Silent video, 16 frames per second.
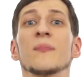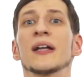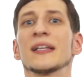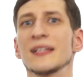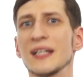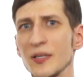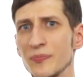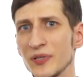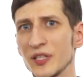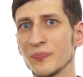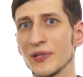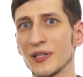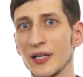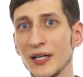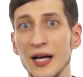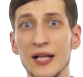Модель
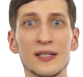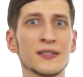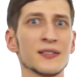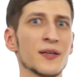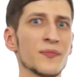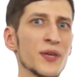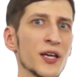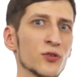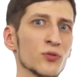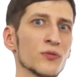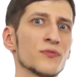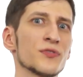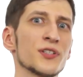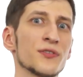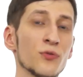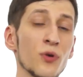предполагала замену
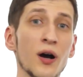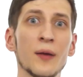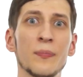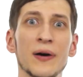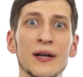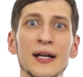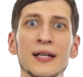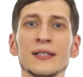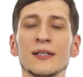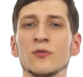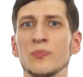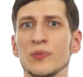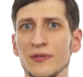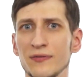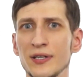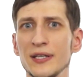всего аппарата
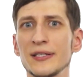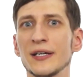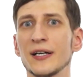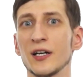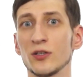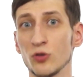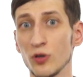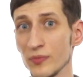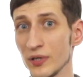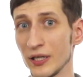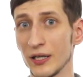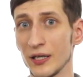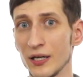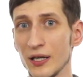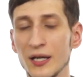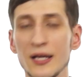управления
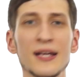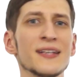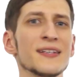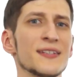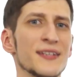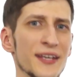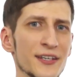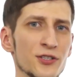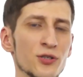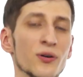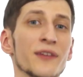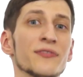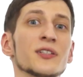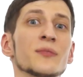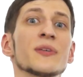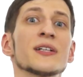экономикой сетью
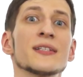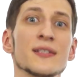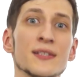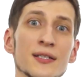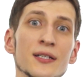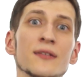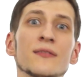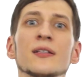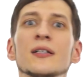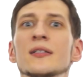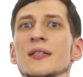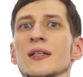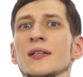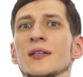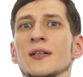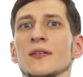автоматизированных
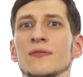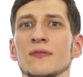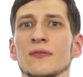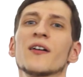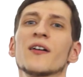центров.